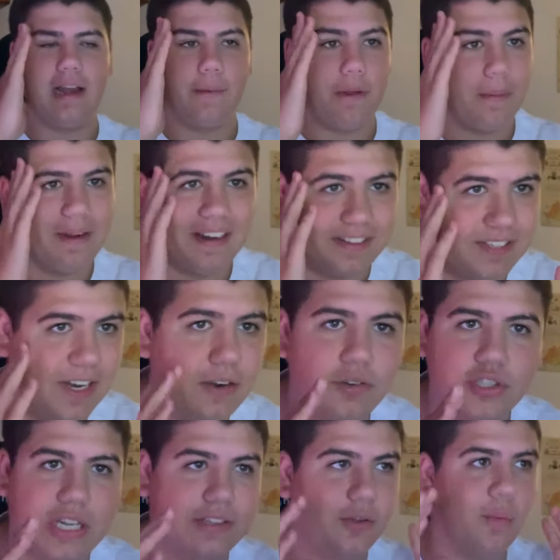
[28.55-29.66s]
la voy a ver en estreno, o
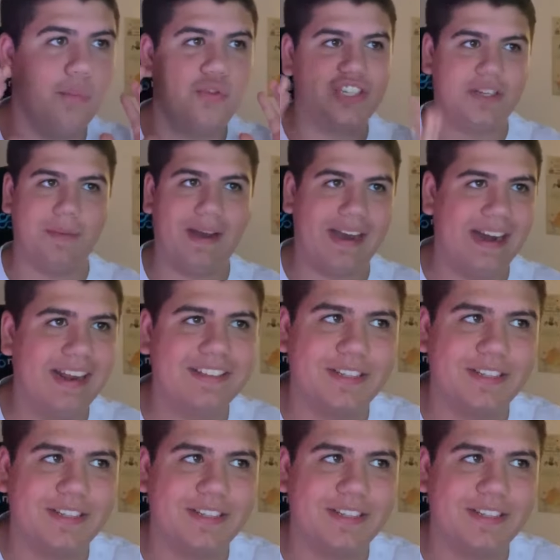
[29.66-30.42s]
sea, tengo muchísimas ganas,